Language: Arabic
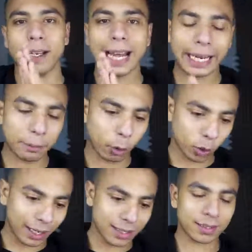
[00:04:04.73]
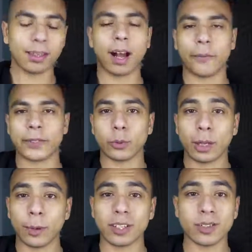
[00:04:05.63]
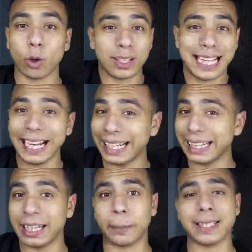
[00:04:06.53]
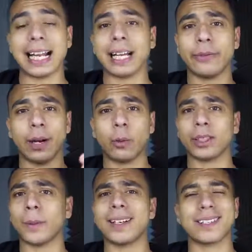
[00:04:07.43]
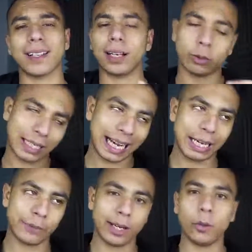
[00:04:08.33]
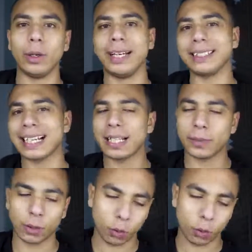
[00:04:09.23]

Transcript: لكن موضوع الاستطلاع في سوات فوكس هو سهل جدا بيسالك في الاول طبعا الاستطلاع اللي قلت لك عليه في الاول اللي انت لازم